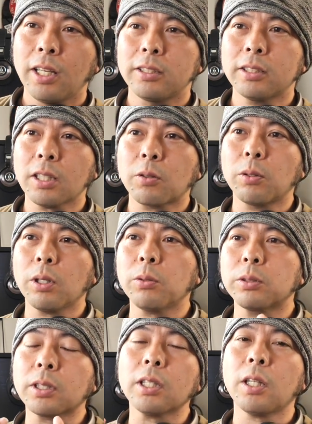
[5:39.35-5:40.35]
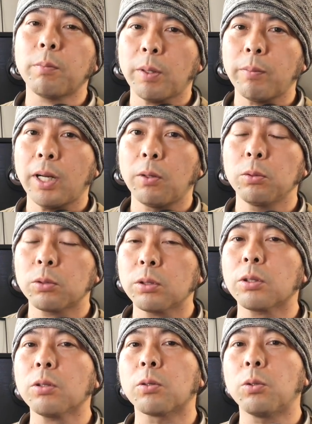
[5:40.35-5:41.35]
実際これをつけたまま本
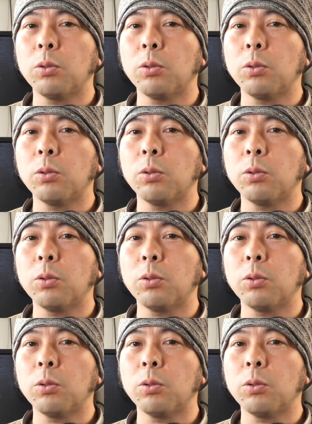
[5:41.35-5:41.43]
当に今日